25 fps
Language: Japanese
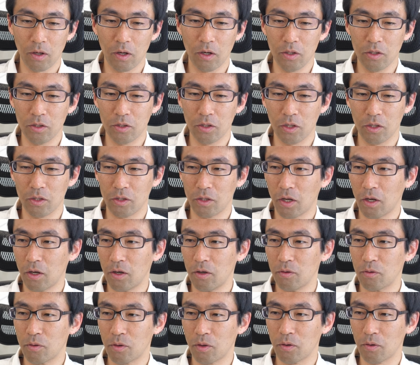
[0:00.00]
あいたいた
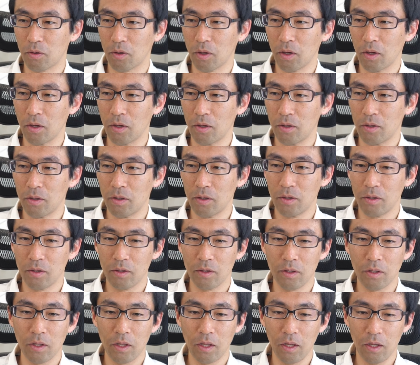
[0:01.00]
OKOK
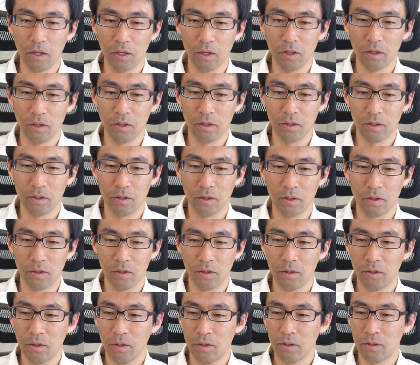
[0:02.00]
で
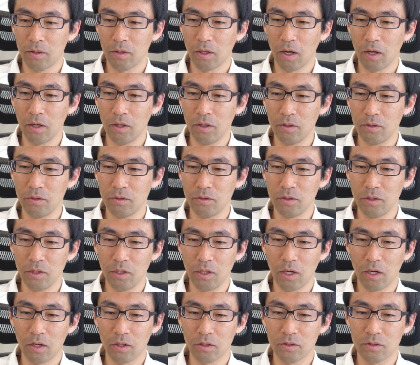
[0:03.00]
タイル
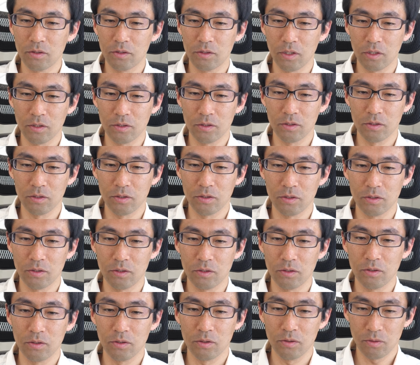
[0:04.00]
にアクセス
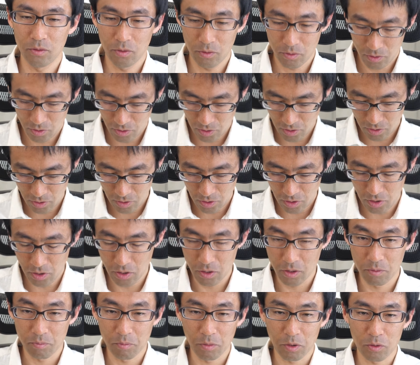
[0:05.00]
する時
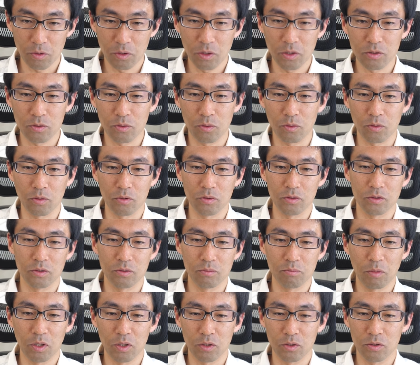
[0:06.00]
に、まあ、とりあえずここ、
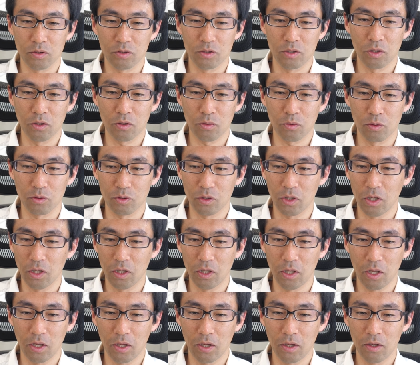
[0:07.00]
まあ、0固定
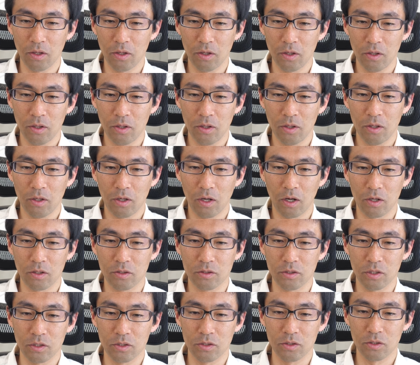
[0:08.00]
で
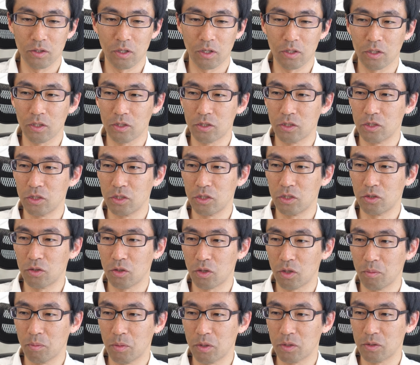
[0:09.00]
アクセスする形にしと
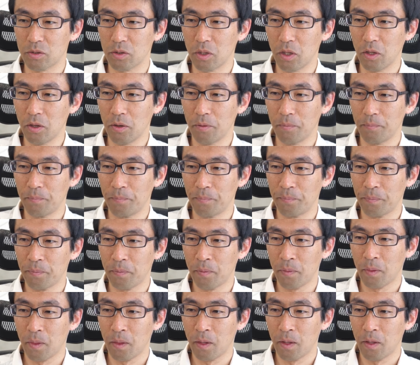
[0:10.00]
きますね
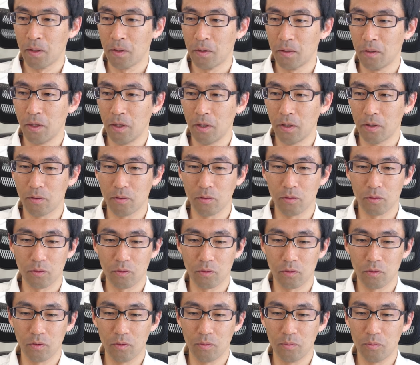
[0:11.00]
でこ
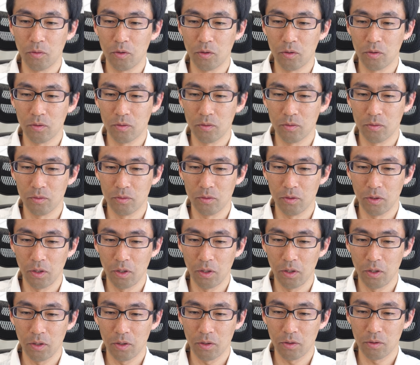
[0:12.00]
こも
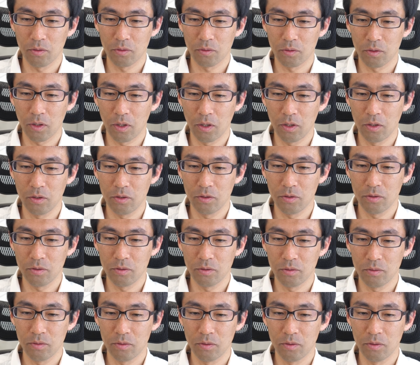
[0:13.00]
えっ、ー、と
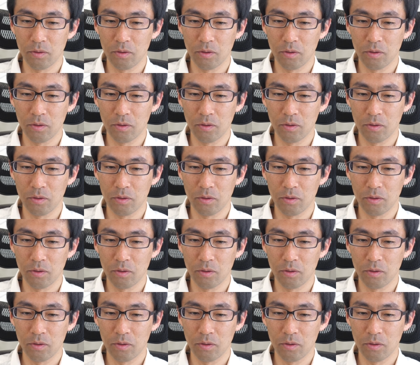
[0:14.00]
タイル